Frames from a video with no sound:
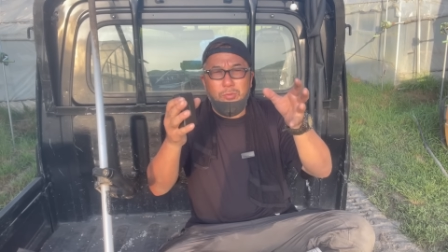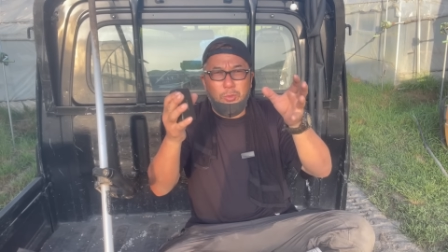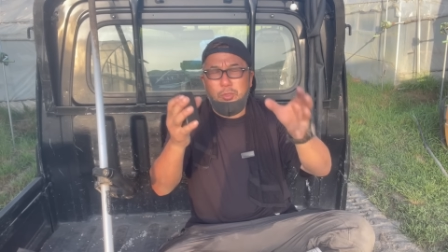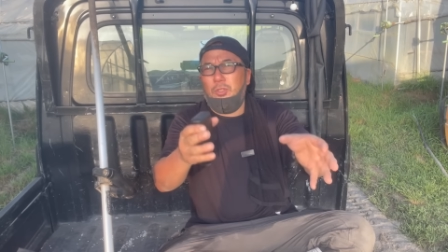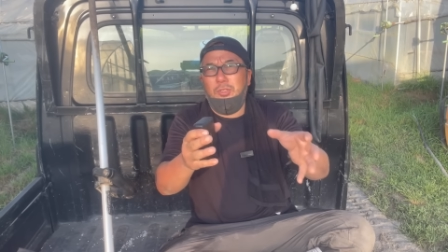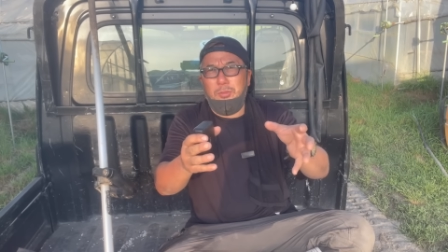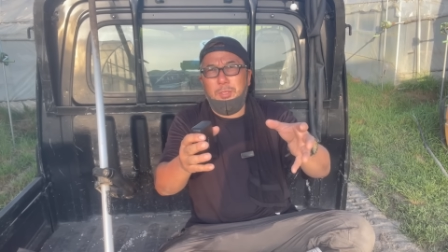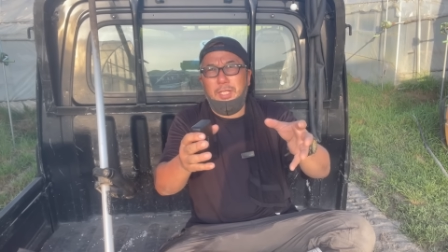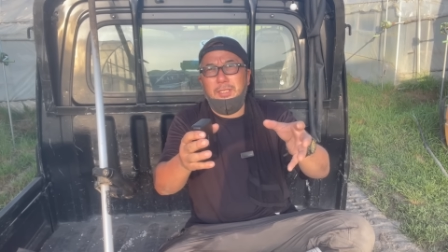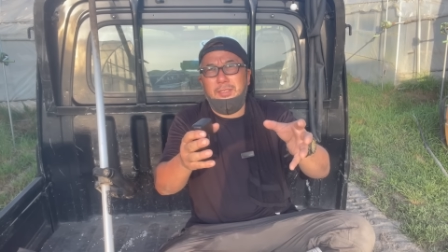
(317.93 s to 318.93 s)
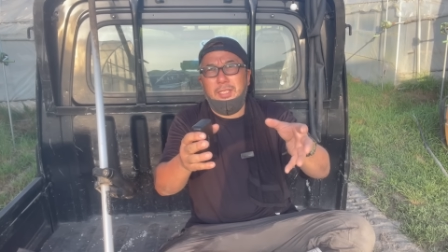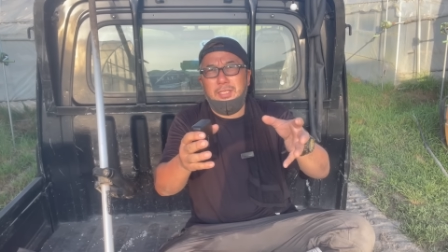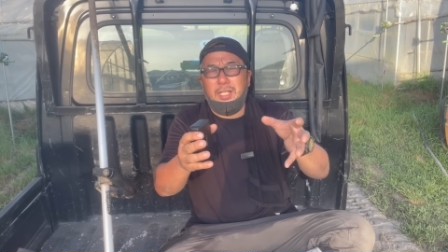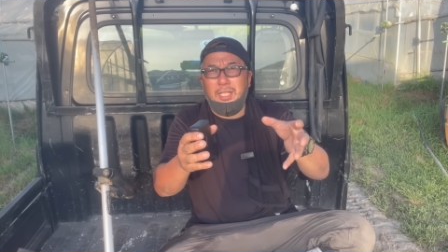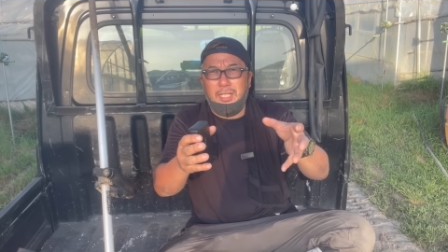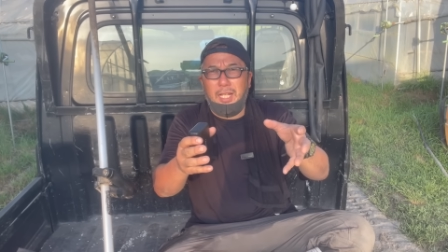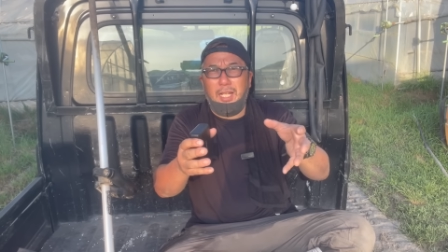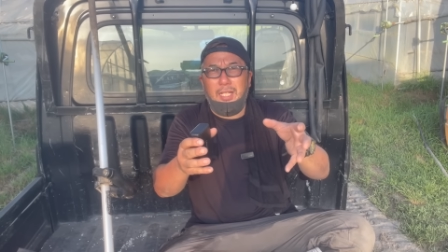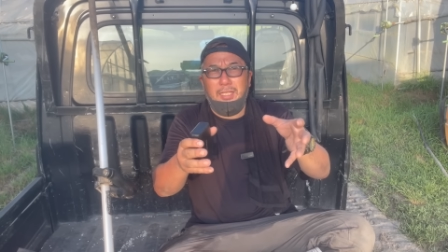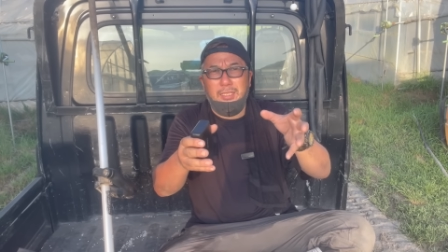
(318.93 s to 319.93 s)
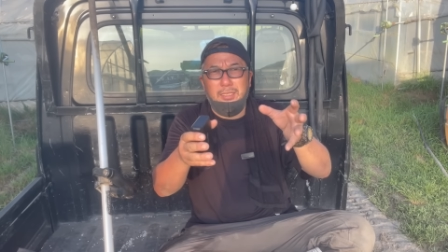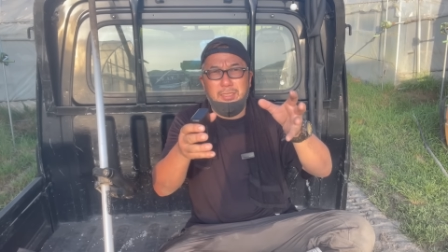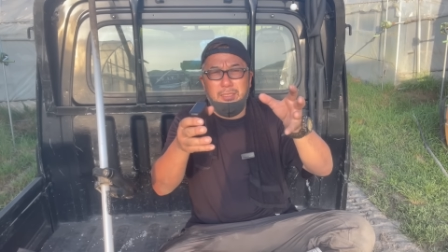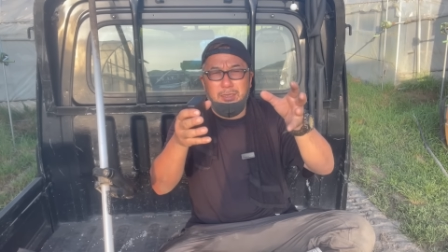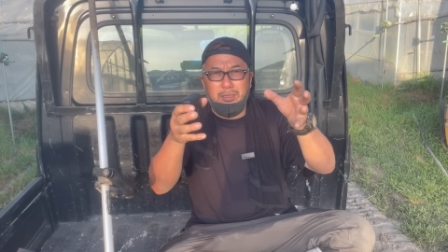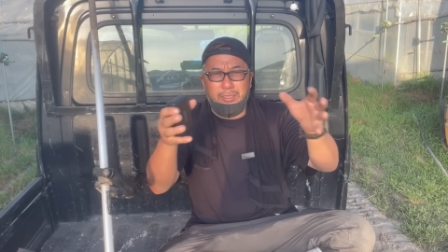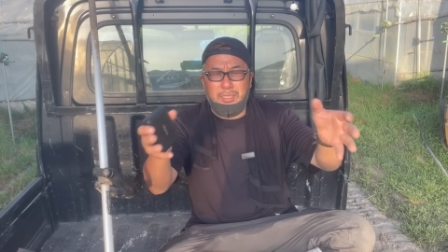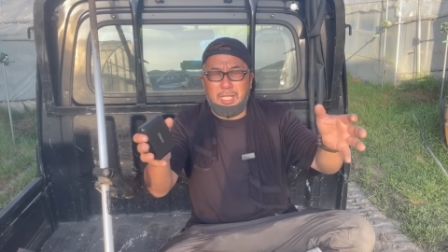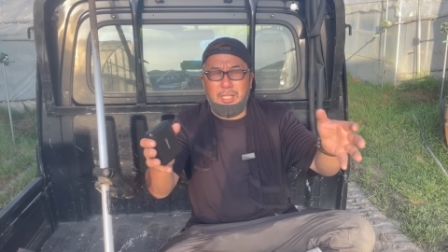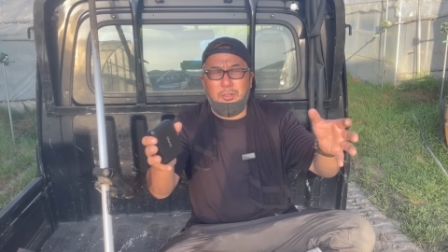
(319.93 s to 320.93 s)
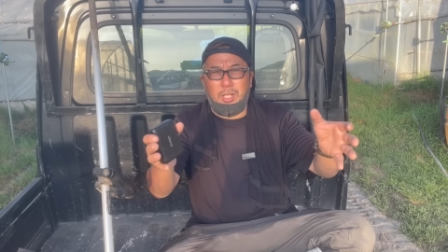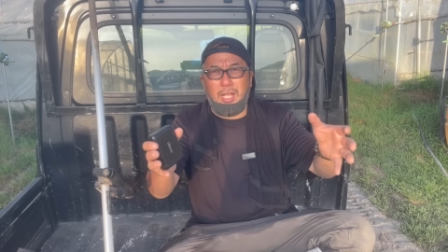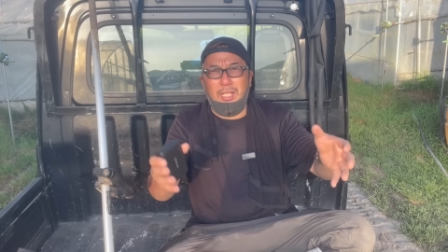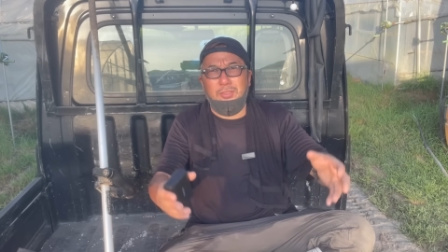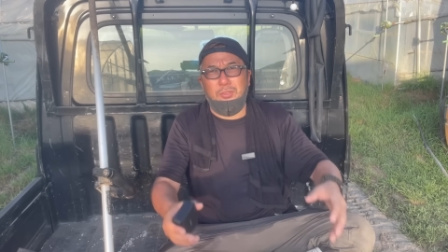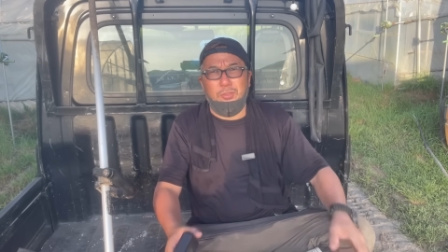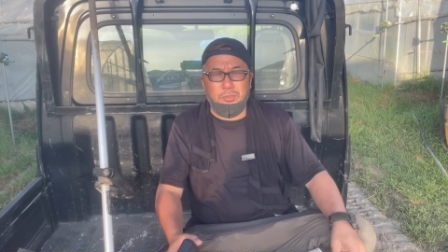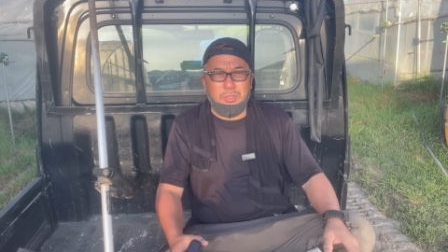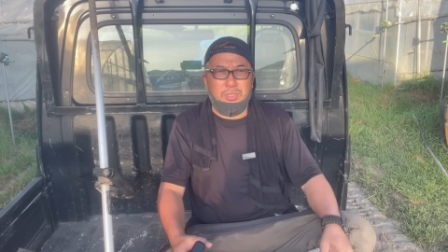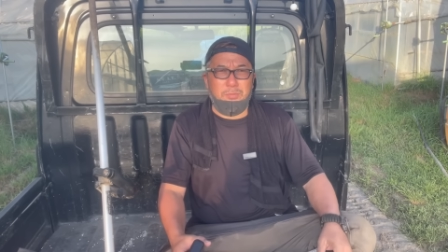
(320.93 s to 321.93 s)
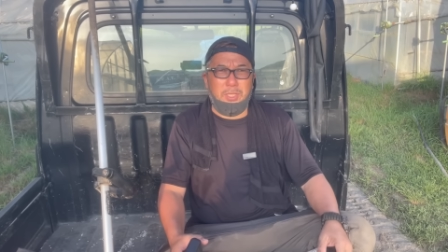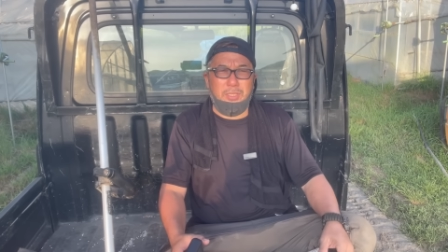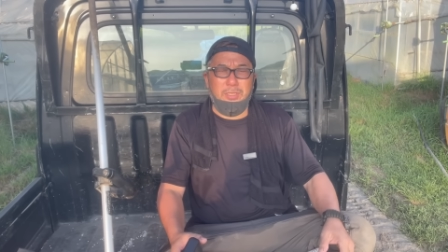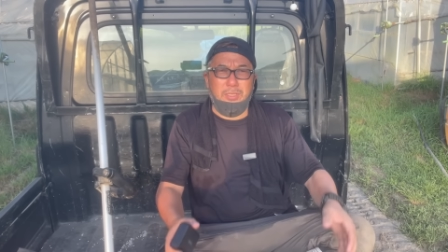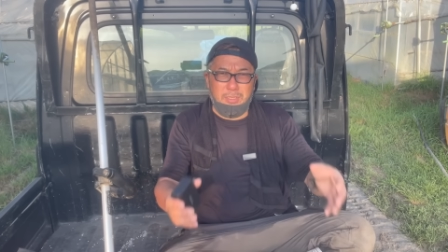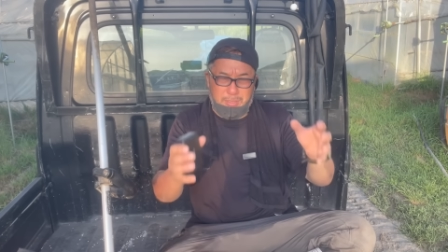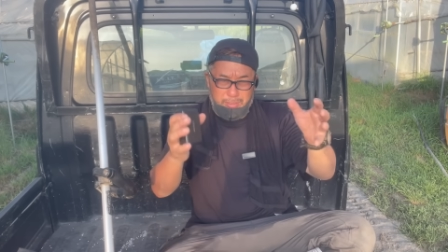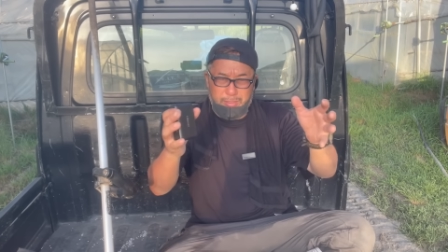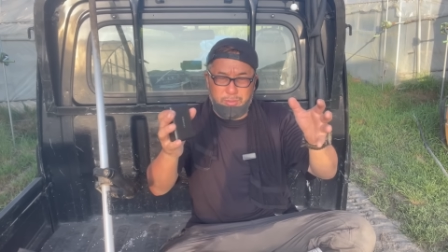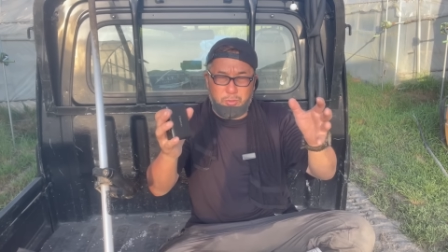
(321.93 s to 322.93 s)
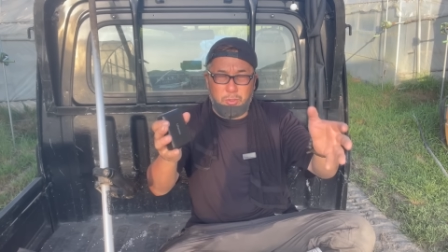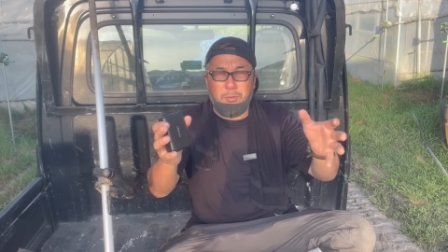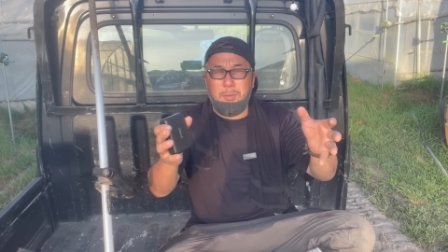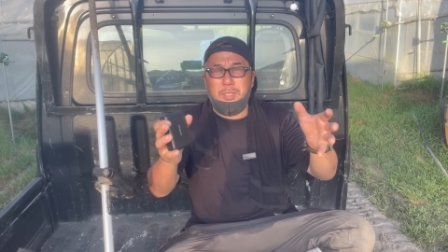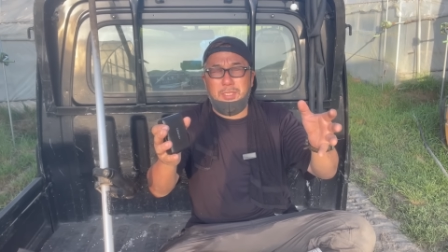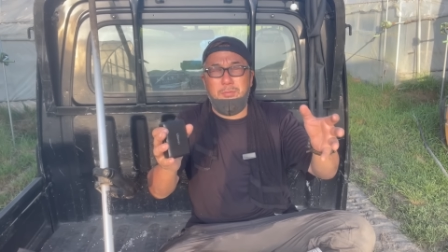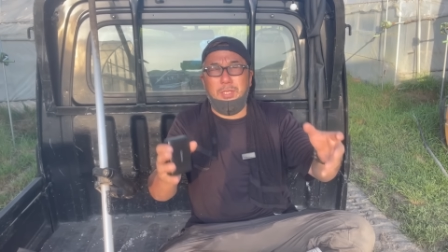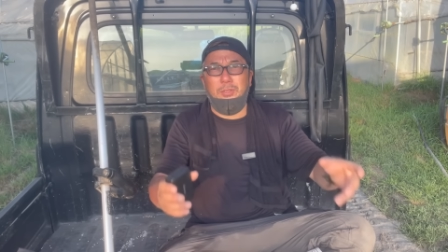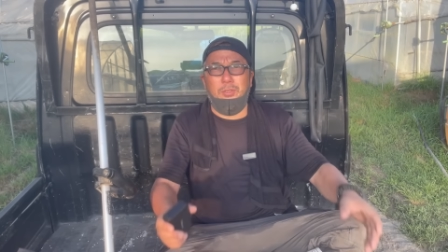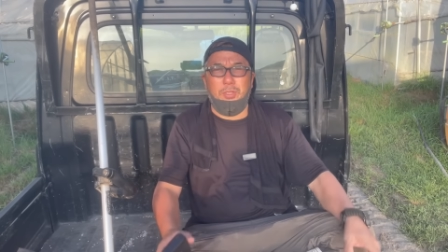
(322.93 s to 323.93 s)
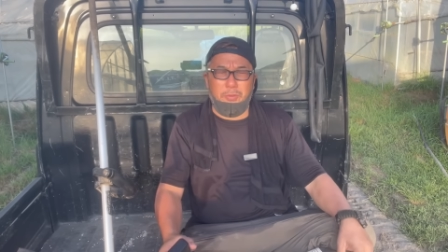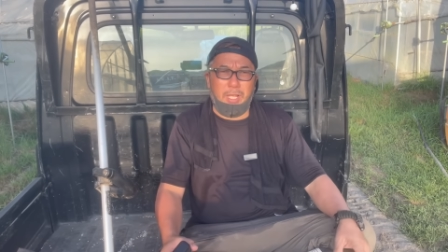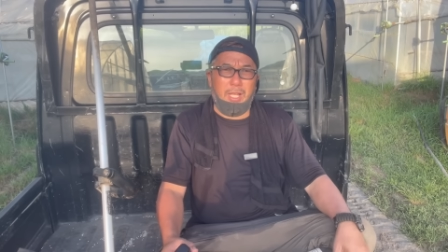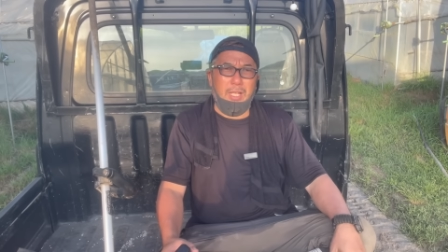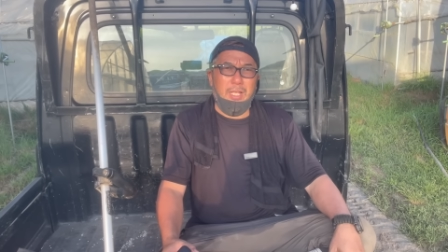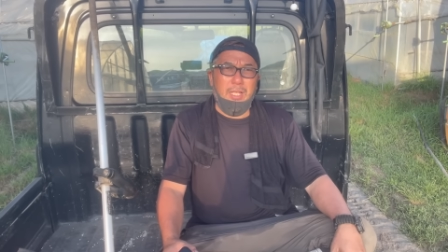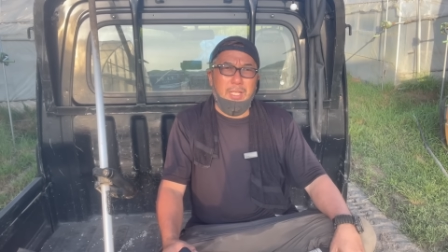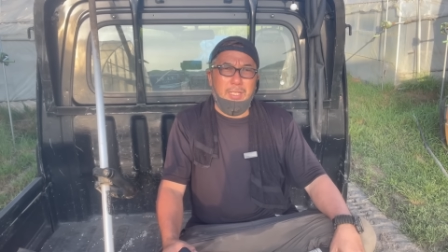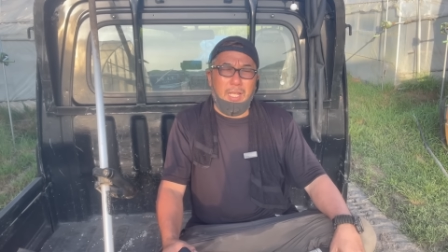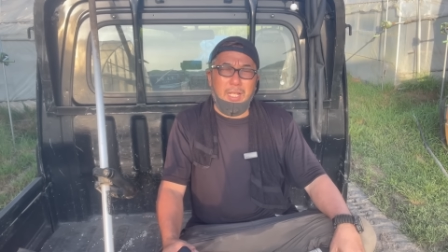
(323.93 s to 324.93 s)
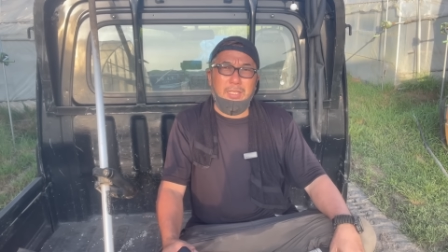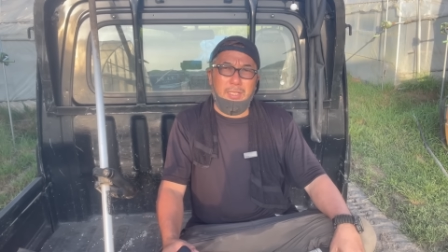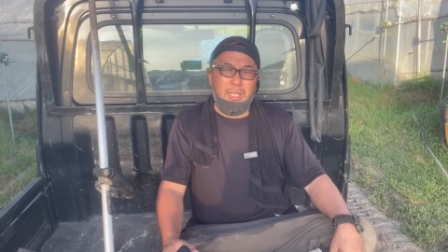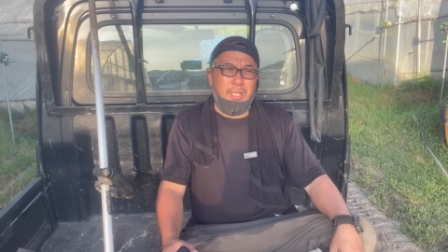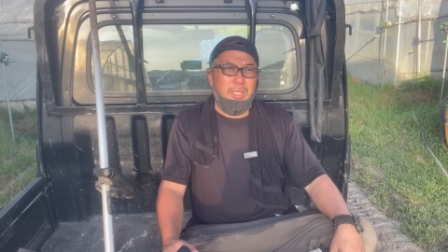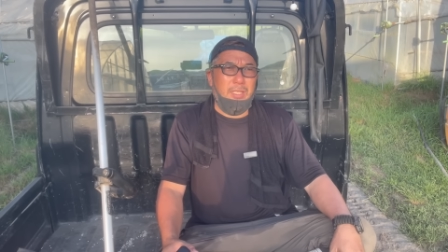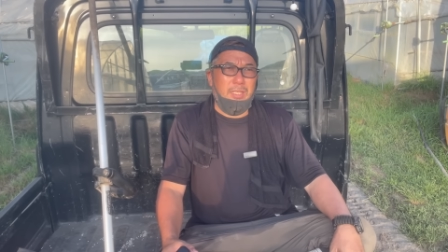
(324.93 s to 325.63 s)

もうとんでもない政治会が議会の過半数を占めこのまま占めるようではやはりね